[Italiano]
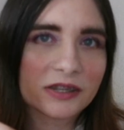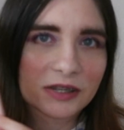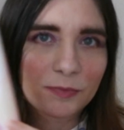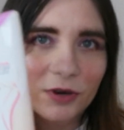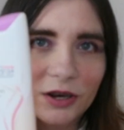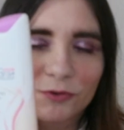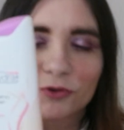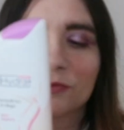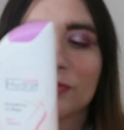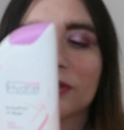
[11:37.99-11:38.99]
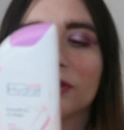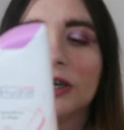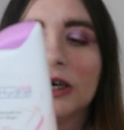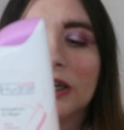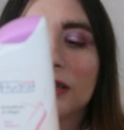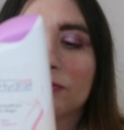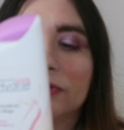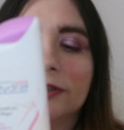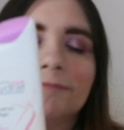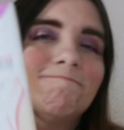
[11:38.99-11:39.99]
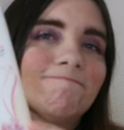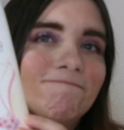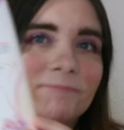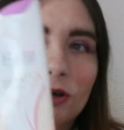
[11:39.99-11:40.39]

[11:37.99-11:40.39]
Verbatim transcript: si sporcano subito quindi mm,